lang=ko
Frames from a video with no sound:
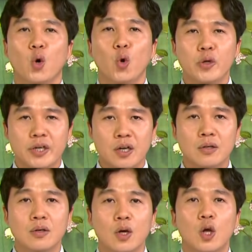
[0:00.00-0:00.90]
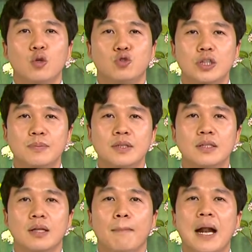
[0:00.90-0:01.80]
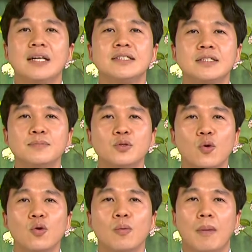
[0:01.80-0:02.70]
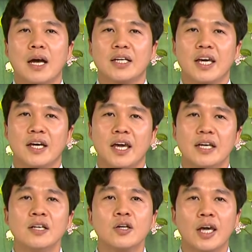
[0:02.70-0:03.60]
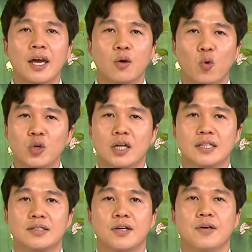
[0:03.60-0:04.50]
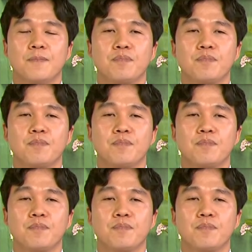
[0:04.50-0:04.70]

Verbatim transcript: 오히려 주님은 말씀으로 마귀에게 이렇게 공격했어요.